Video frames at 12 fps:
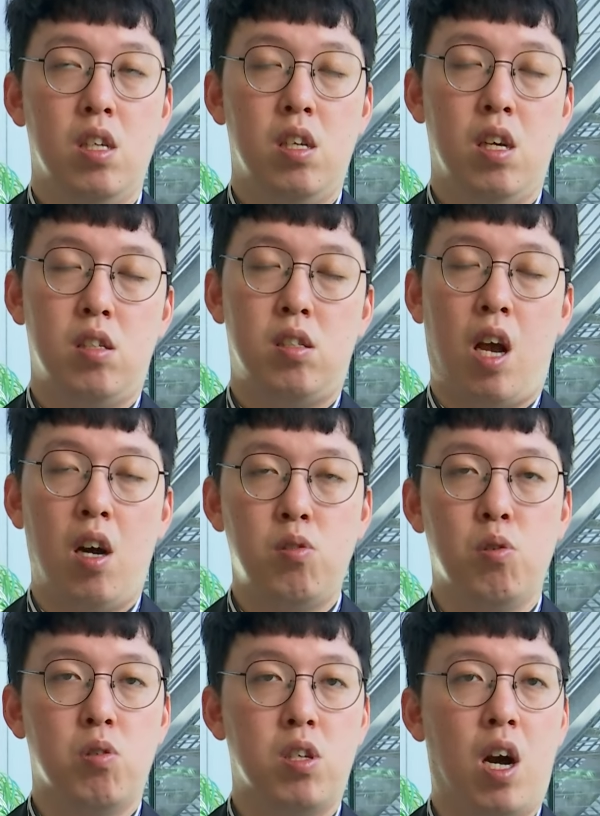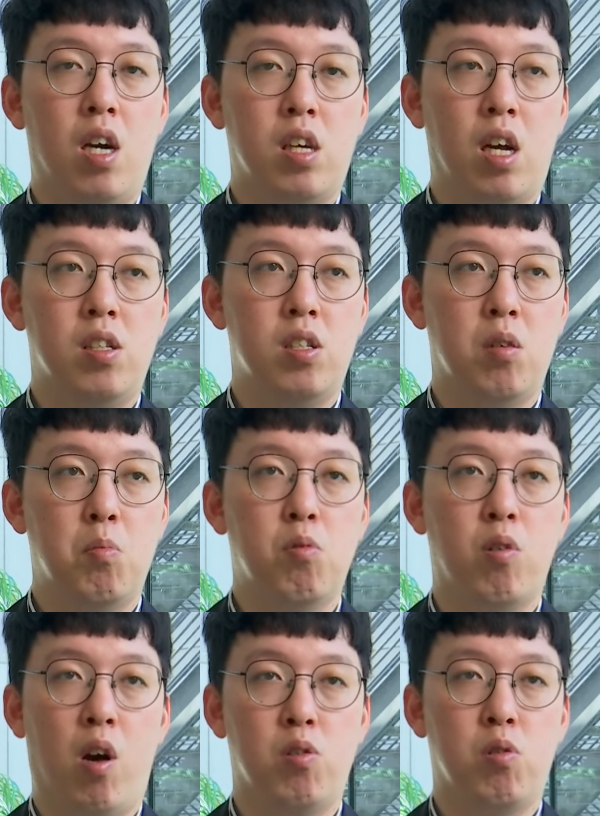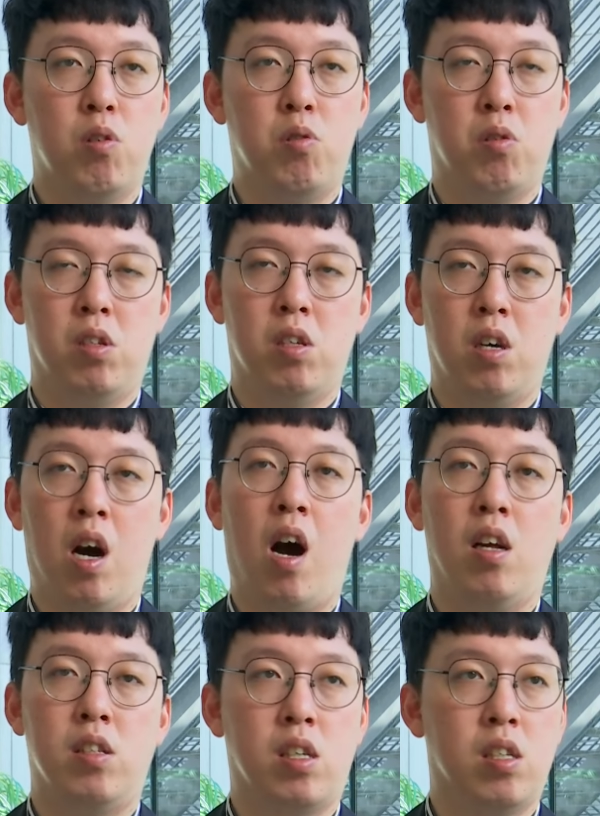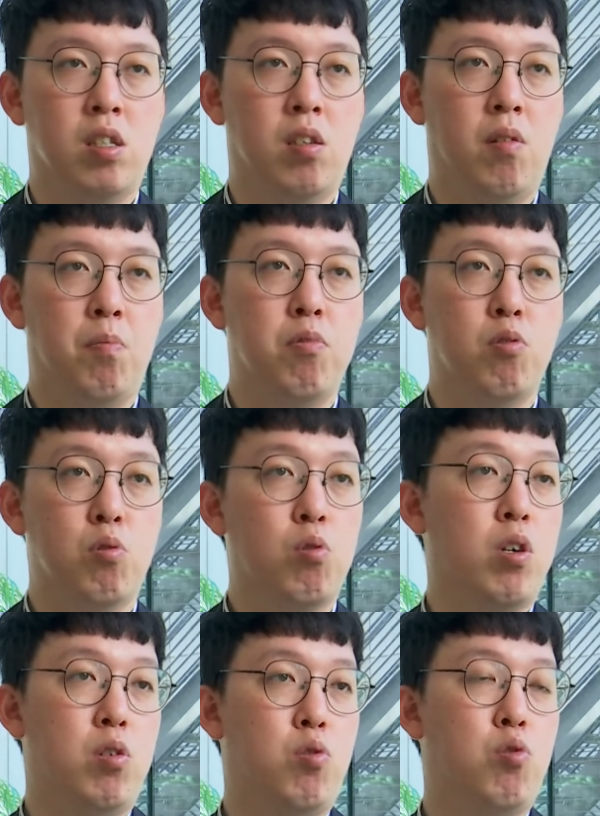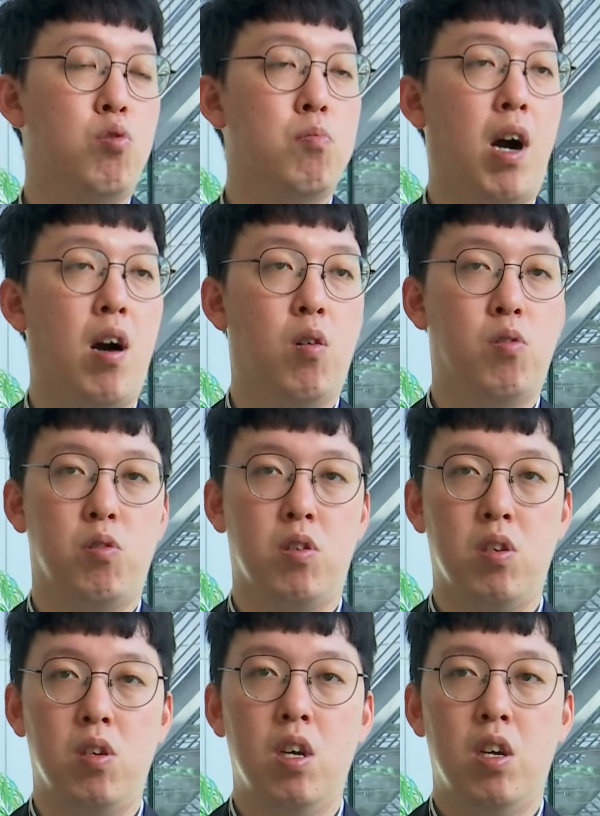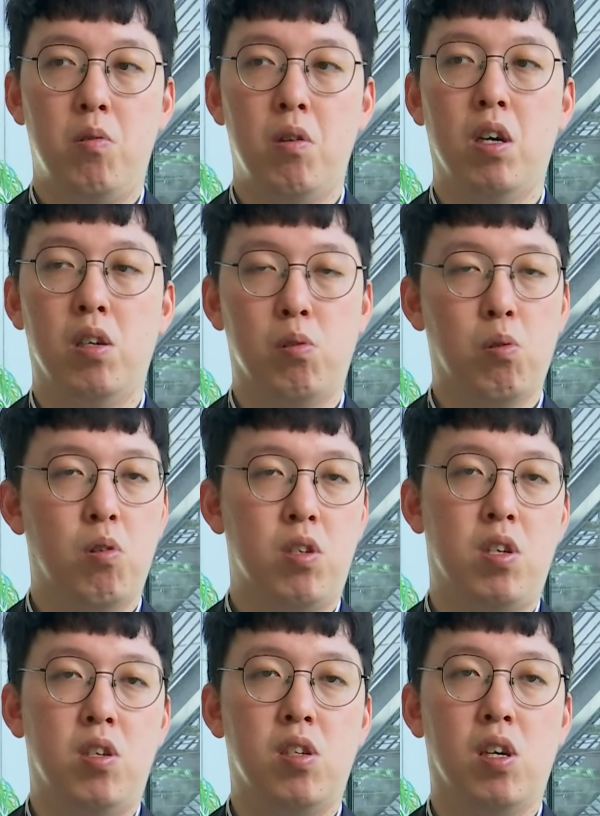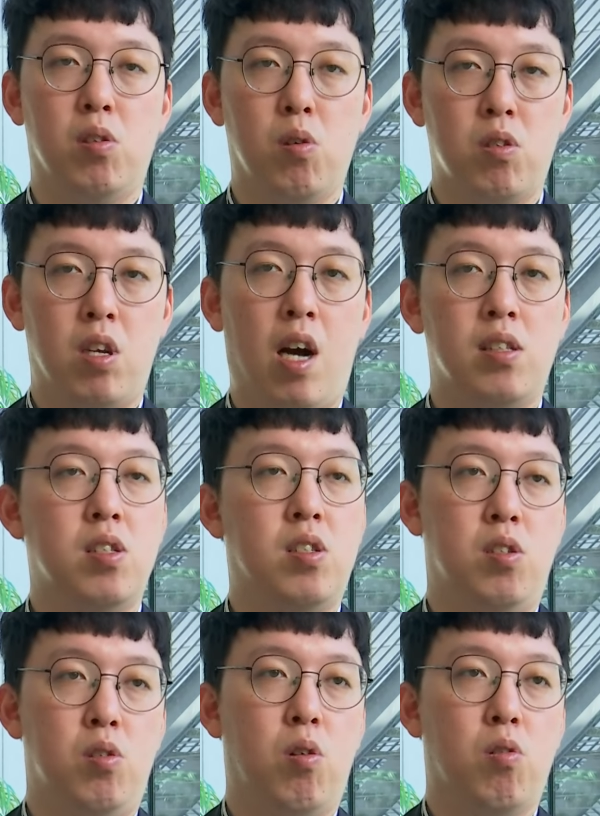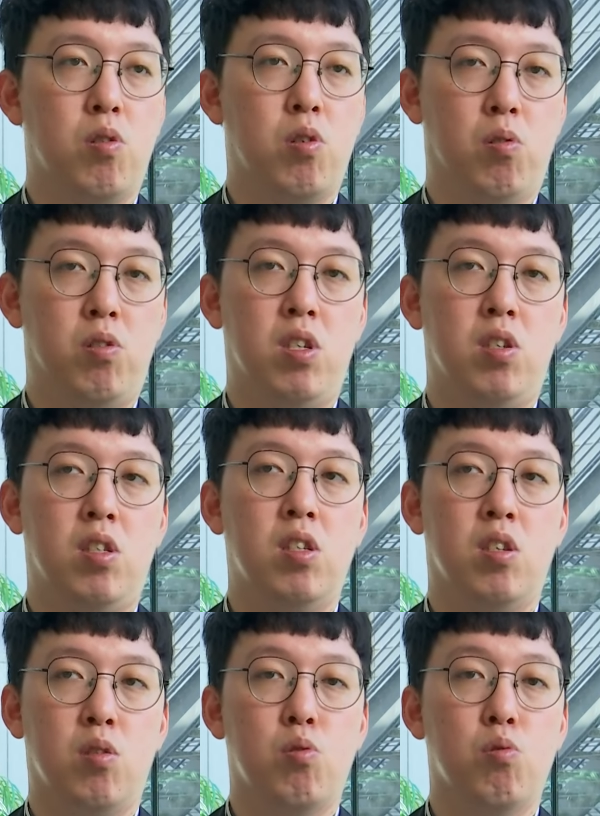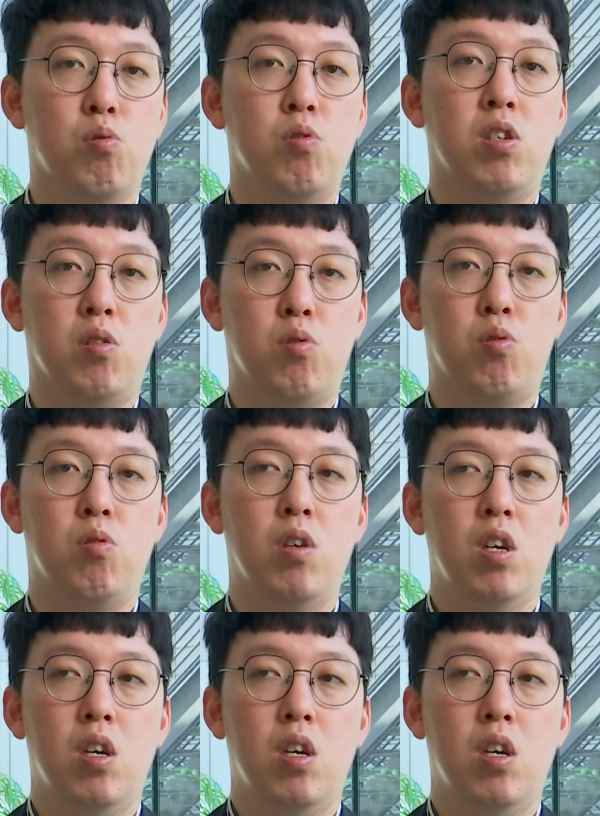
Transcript: 那长久下来，当然这些幕僚就会觉得啊，这个不如归去嘛。然就是因为很多行程都是他自己用手机自己输入进去。